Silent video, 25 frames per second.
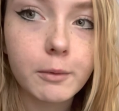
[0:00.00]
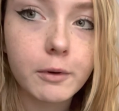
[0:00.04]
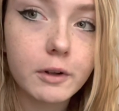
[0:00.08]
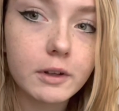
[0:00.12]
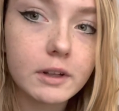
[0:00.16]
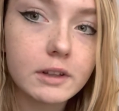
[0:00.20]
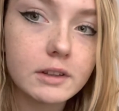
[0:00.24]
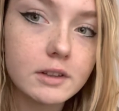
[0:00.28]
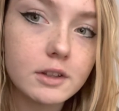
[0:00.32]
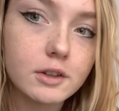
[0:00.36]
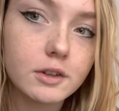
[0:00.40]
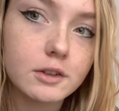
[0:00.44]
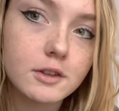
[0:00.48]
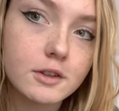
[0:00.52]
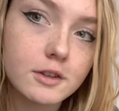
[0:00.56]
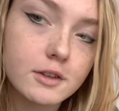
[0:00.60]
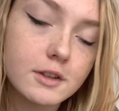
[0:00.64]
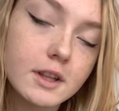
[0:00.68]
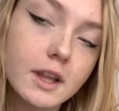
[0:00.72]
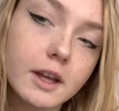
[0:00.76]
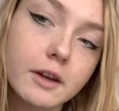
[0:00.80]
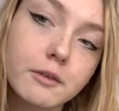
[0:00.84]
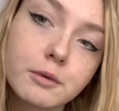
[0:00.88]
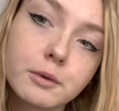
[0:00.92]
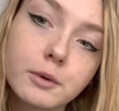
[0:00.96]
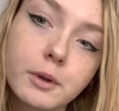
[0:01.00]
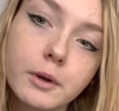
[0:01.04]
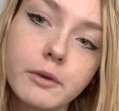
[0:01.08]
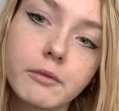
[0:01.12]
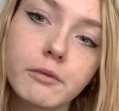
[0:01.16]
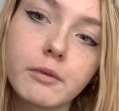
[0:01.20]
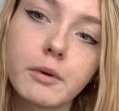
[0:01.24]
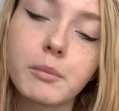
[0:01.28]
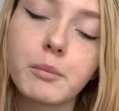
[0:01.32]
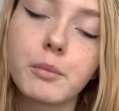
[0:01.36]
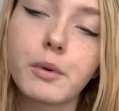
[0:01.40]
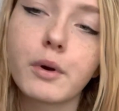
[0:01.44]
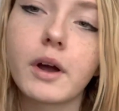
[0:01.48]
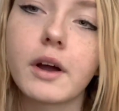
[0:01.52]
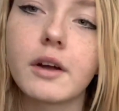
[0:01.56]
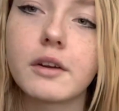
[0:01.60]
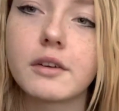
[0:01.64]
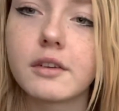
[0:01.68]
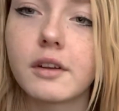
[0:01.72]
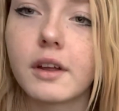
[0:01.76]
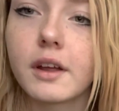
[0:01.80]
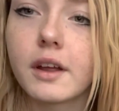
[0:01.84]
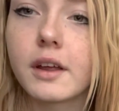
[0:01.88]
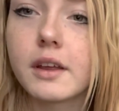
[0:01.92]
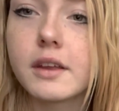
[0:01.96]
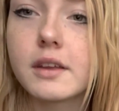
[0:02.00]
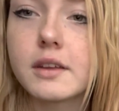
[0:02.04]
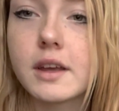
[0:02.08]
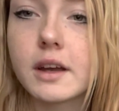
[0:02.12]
kolejny odcinek, w którym Wam pokażę,